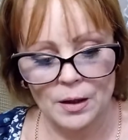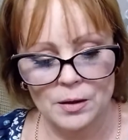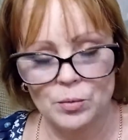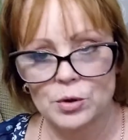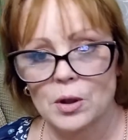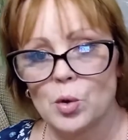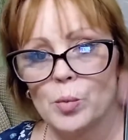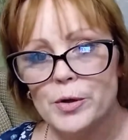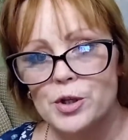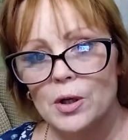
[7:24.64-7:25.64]
Это вот
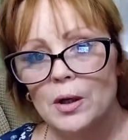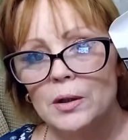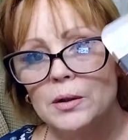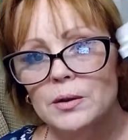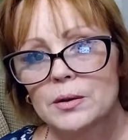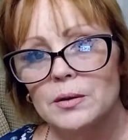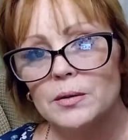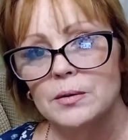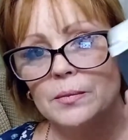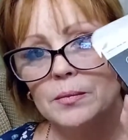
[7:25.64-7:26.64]
коробочка от
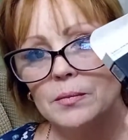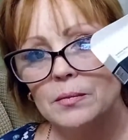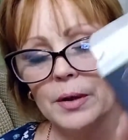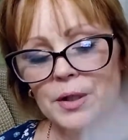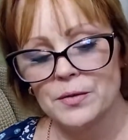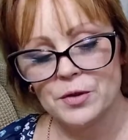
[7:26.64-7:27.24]
моей